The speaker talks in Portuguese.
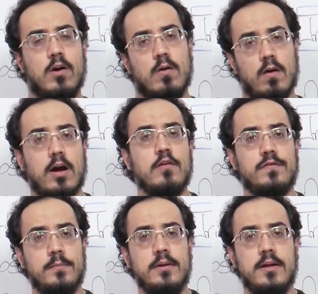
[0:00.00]
Coloca no
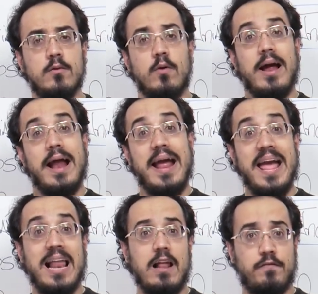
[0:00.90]
feminino.
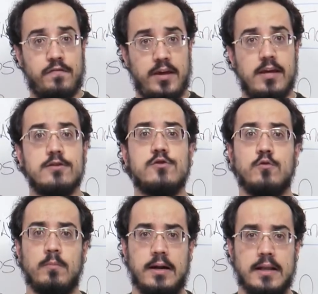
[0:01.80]
Ela fez
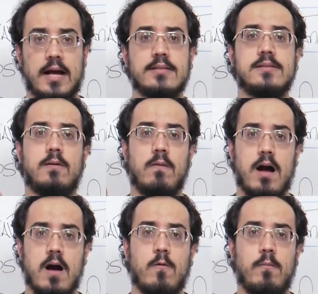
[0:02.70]
uma ligação
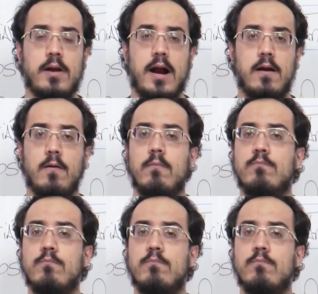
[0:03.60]
a cobrar.